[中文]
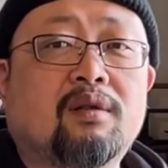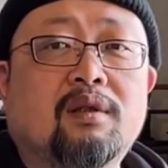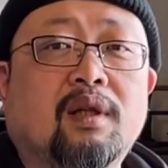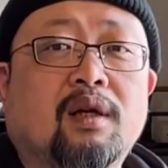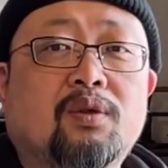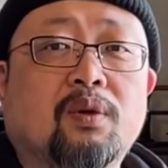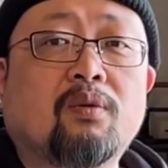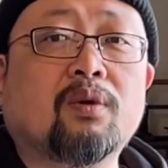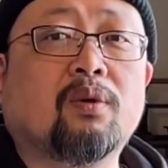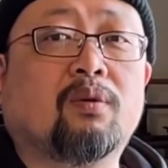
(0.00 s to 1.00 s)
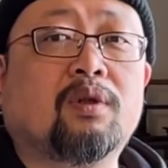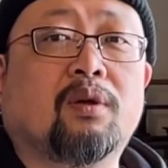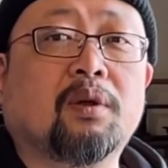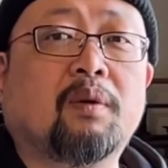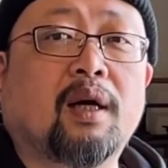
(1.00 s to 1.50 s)
金呢全国统
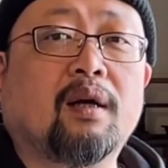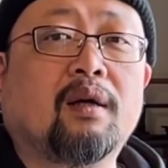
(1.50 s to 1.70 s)
筹的话，